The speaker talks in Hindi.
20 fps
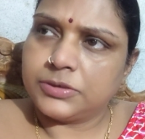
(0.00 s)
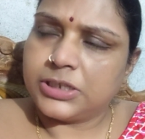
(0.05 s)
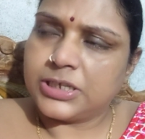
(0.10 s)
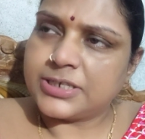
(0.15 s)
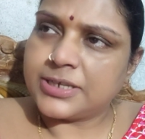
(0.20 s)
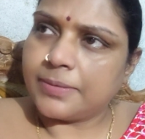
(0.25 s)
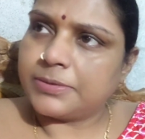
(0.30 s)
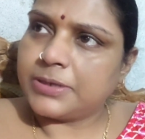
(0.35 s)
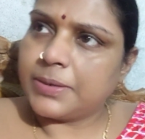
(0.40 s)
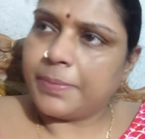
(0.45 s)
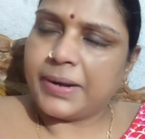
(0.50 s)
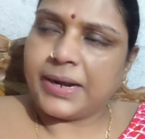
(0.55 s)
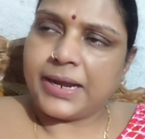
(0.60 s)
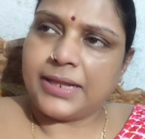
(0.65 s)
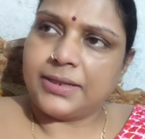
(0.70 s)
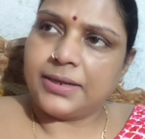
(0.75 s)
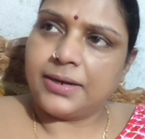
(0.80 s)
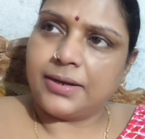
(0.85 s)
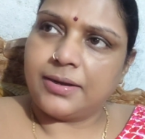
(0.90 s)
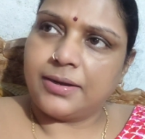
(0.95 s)
तो सब्जी
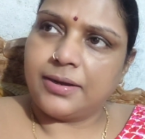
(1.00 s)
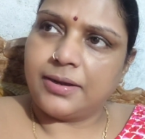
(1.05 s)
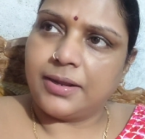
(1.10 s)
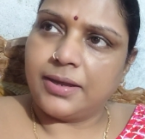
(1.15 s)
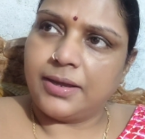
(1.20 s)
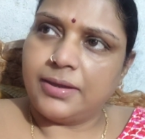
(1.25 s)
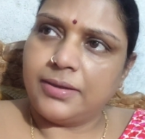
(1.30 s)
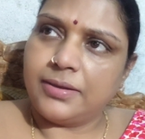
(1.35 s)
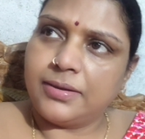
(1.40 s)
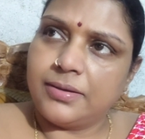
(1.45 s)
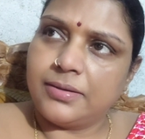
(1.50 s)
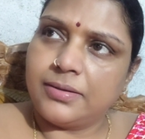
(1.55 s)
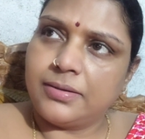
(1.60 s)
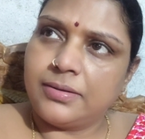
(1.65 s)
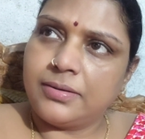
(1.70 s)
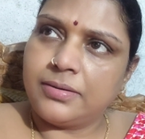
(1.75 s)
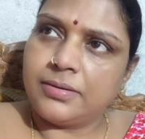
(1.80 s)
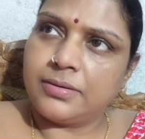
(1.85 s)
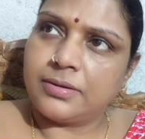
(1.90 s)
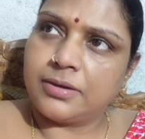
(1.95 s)
बना देना घरे
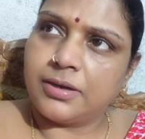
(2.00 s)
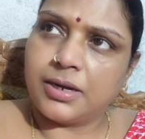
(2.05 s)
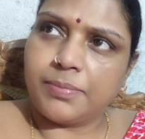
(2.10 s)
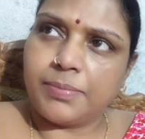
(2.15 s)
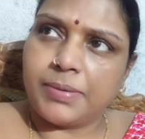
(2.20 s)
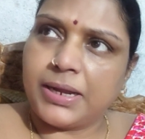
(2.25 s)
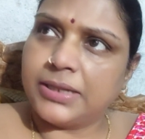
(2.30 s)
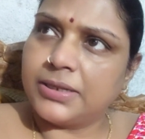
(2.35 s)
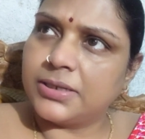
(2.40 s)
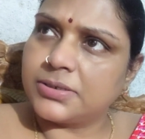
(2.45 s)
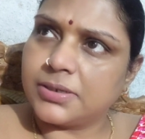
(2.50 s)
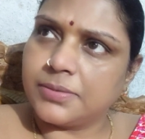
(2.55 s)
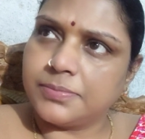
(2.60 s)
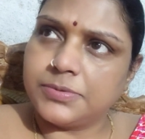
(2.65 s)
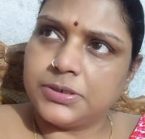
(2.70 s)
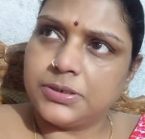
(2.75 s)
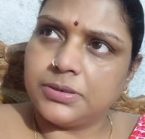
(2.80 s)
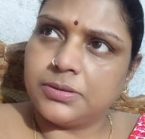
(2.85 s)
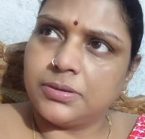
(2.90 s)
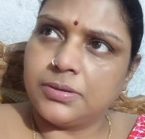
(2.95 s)
हम्म। घरे बना दे
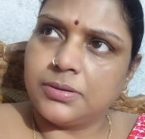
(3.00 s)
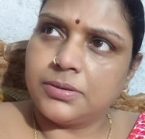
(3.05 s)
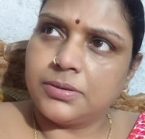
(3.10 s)
सब्जी